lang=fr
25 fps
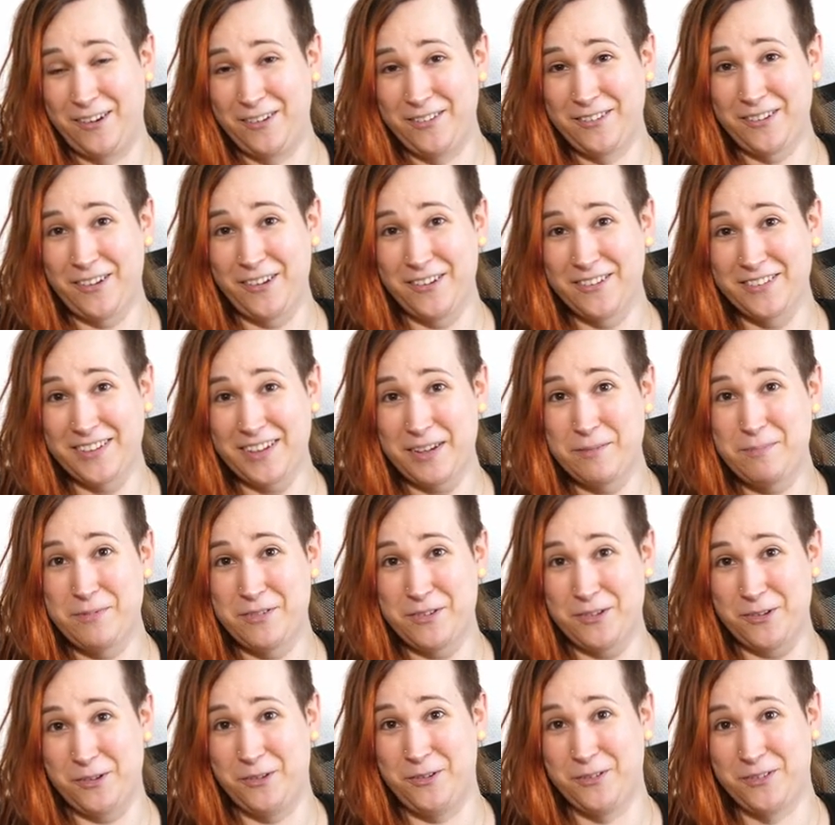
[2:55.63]

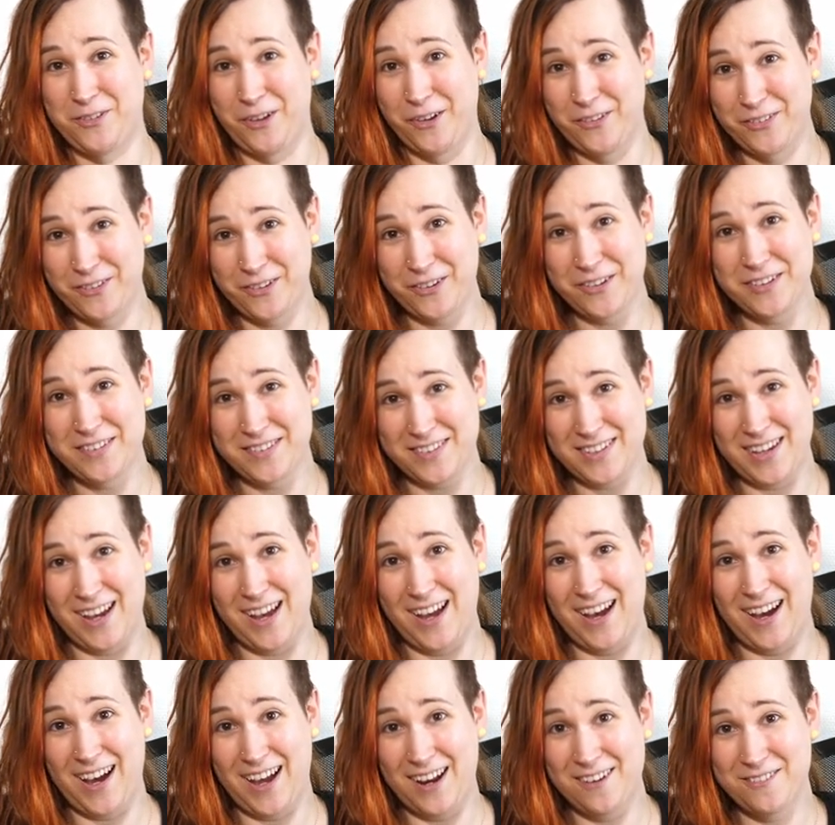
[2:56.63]
retranscriptions d'entretien
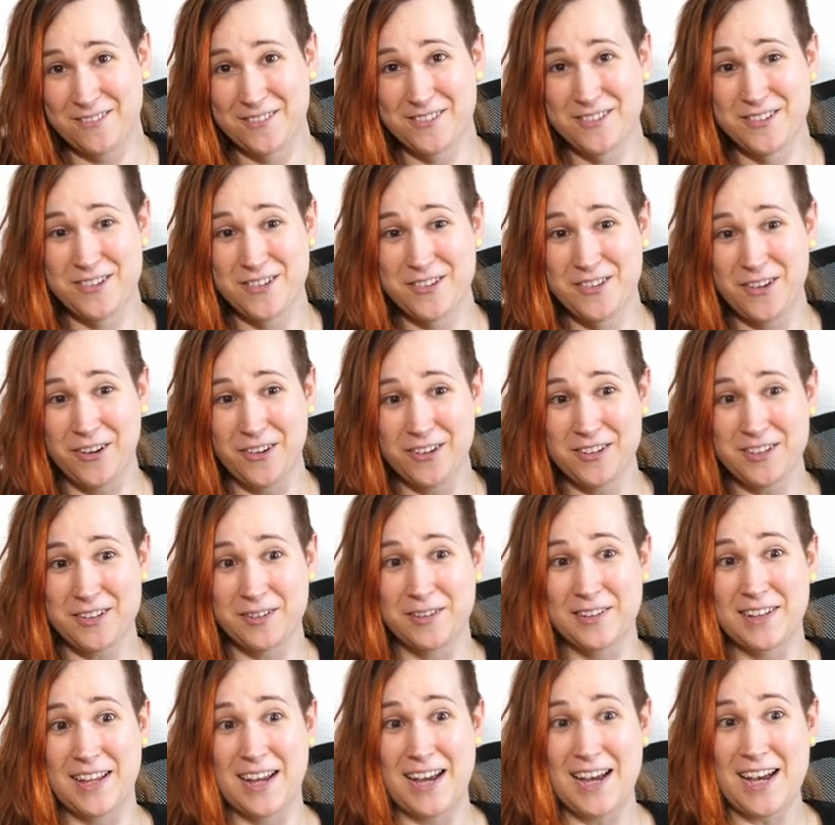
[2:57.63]
à rallonge dedans, et
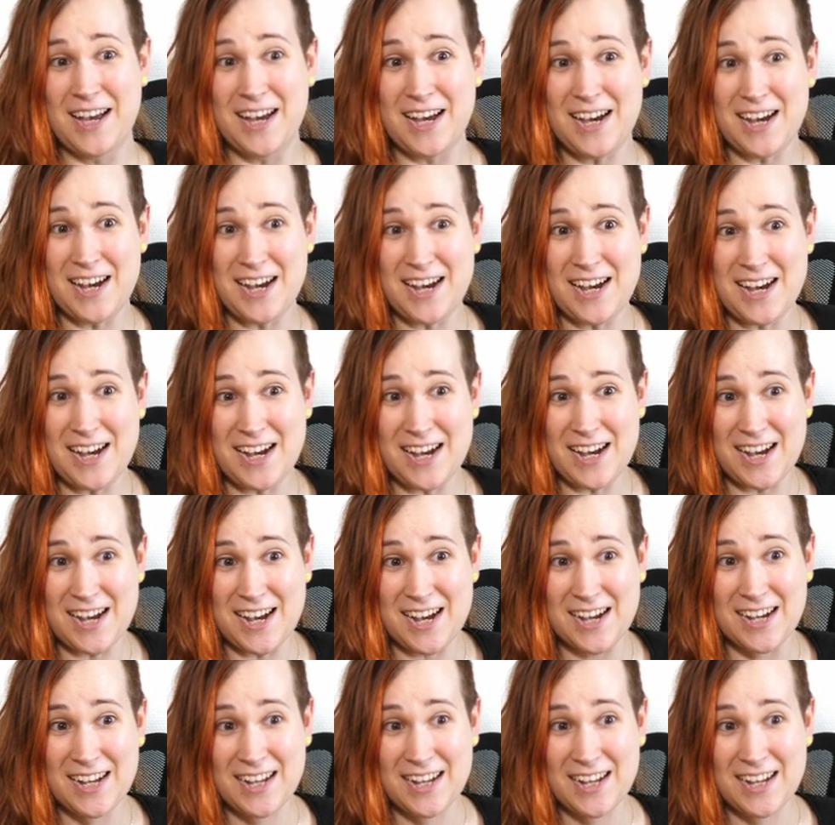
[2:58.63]
comme Ah